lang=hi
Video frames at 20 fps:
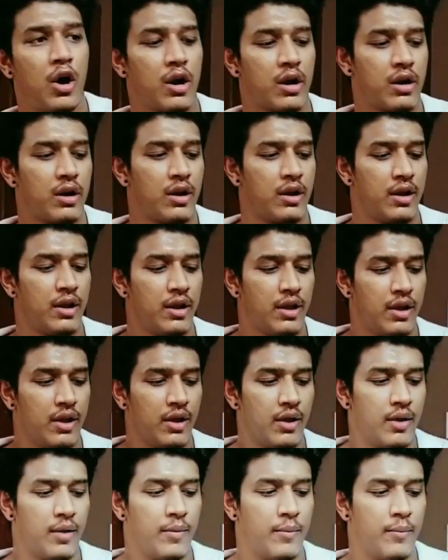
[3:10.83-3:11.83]
है और
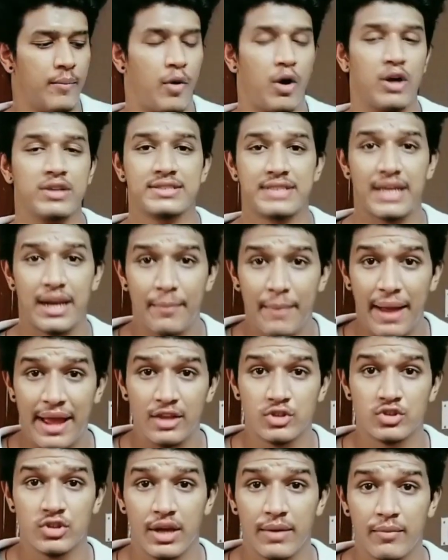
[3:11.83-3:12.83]
बहुत सारा
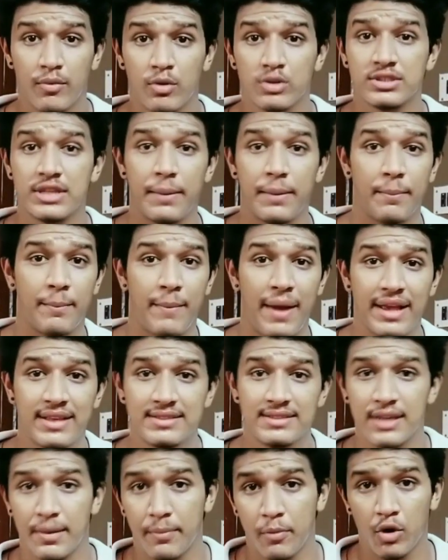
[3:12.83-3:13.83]
माइक जो है वो सब
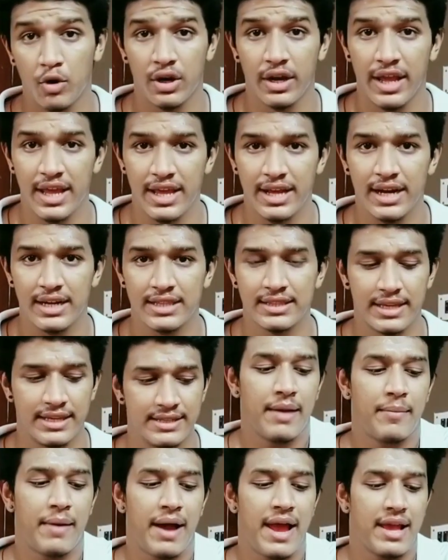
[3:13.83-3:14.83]
माइक सपोर्ट नहीं करते
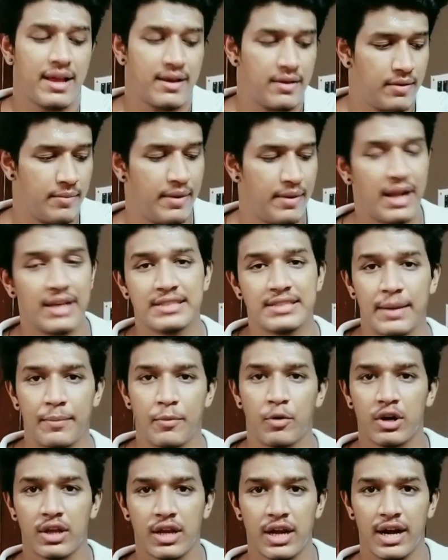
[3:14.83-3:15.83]
ये माइक मेरा
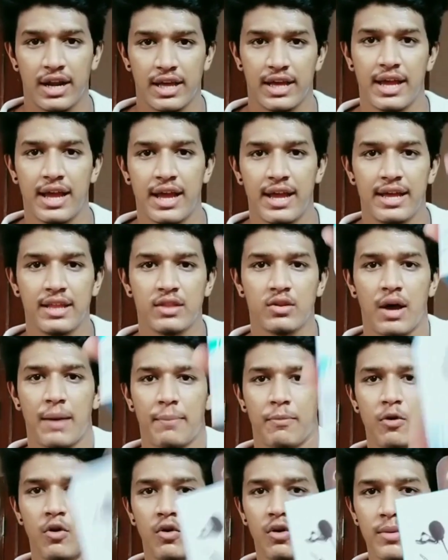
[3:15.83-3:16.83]
सपोर्ट कर गया है तो
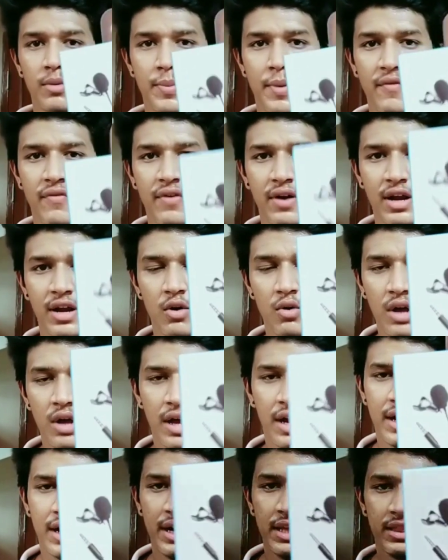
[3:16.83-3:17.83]
आप लोगों को भी प्रेफर करूंगा
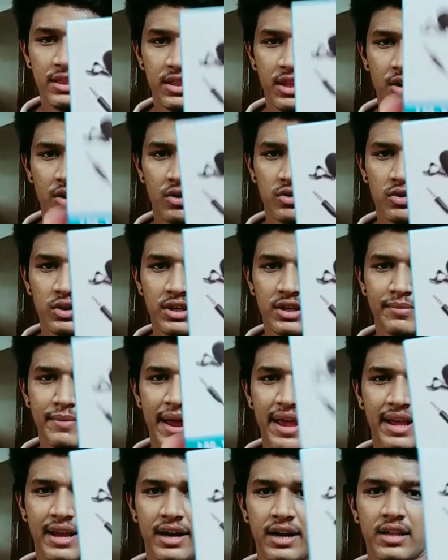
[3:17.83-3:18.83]
अगर खरीदते हो तो ये
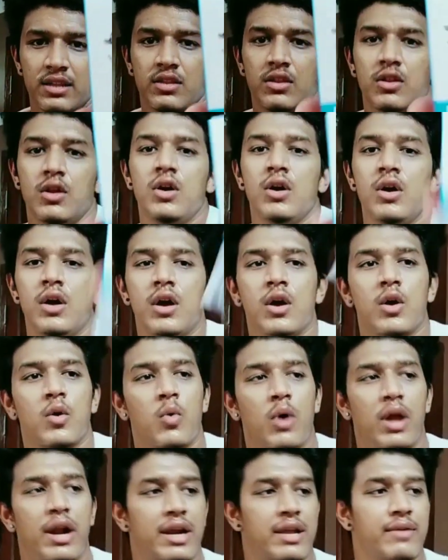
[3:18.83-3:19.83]
माइक खरीद लो
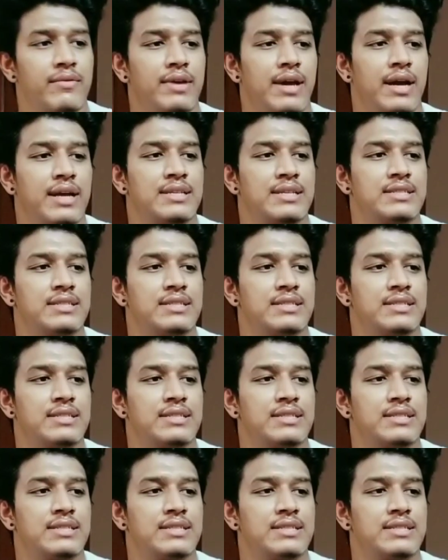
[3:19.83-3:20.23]
क्वालिटी भी